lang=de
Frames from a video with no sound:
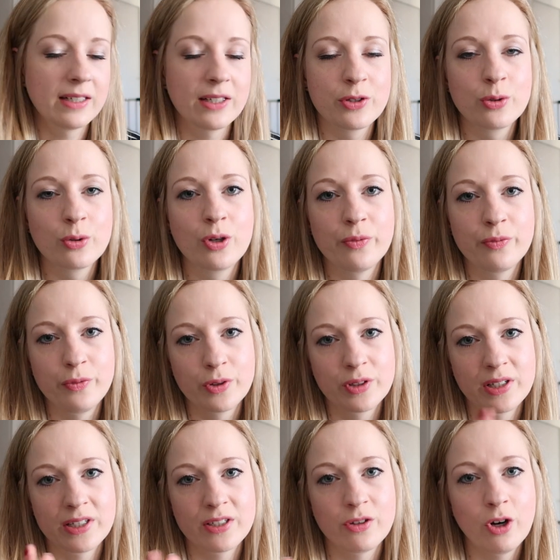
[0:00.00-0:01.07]
in Zukunft
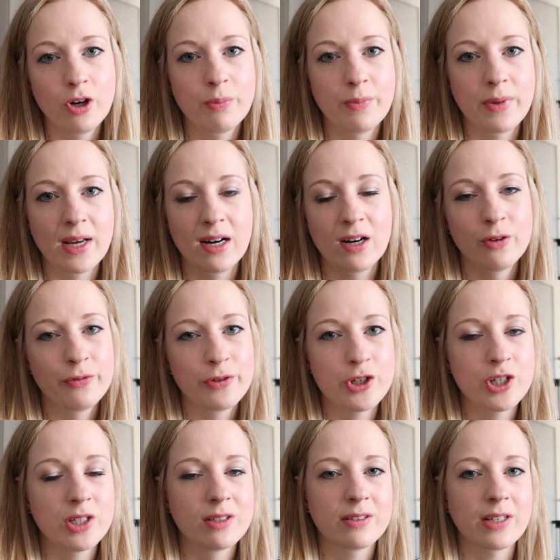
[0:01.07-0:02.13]
wirklich noch mehr auf
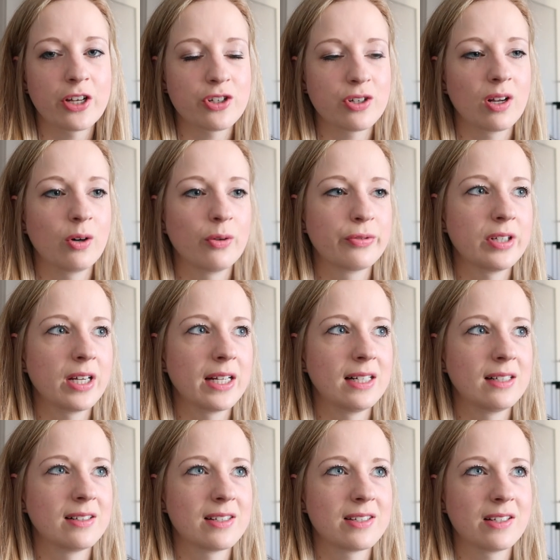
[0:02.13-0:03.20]
verschiedene Taschen
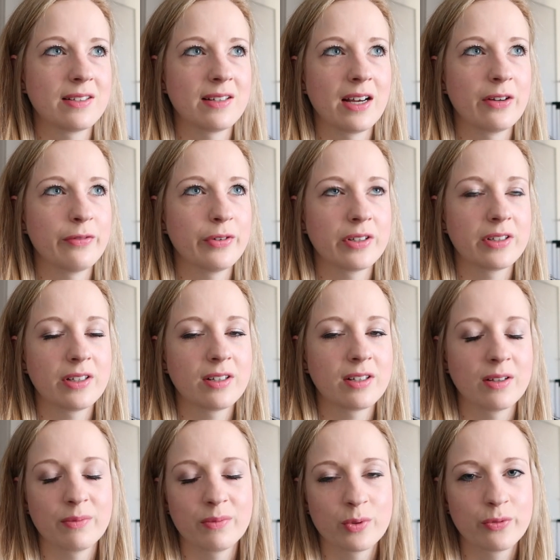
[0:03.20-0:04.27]
aufteilen, dass ich da einfach nicht
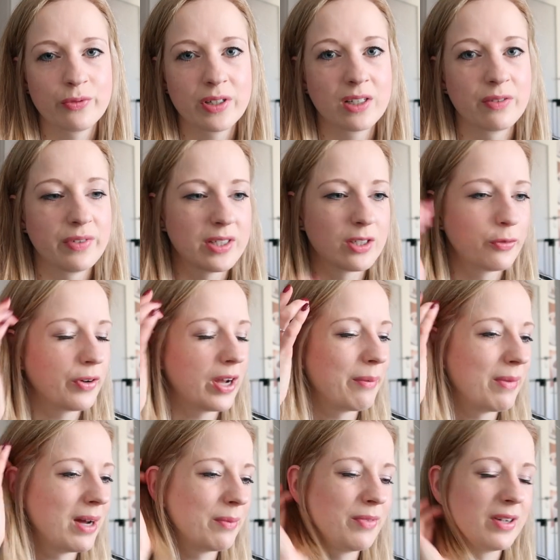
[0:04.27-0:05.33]
ähm, so viel Gewicht auf
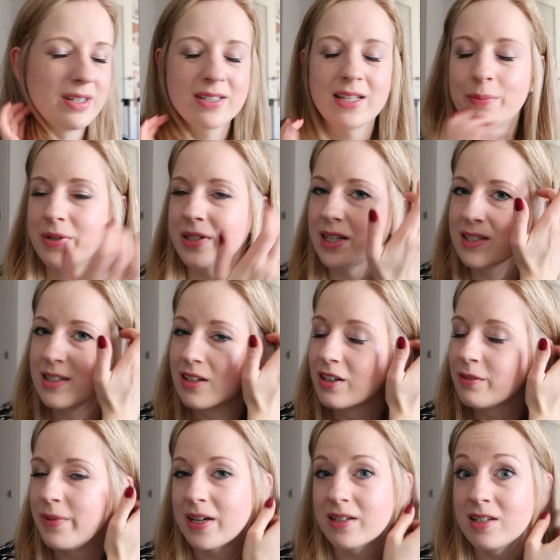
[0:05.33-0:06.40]
einmal habe, weil das habe ich gestern
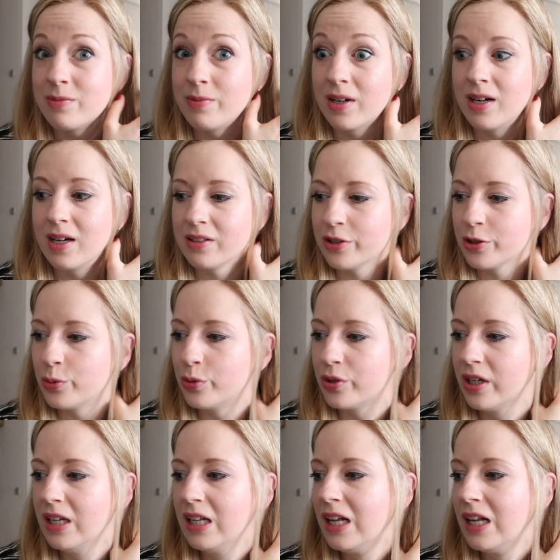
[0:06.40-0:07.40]
gemerkt, das war gar nicht gut.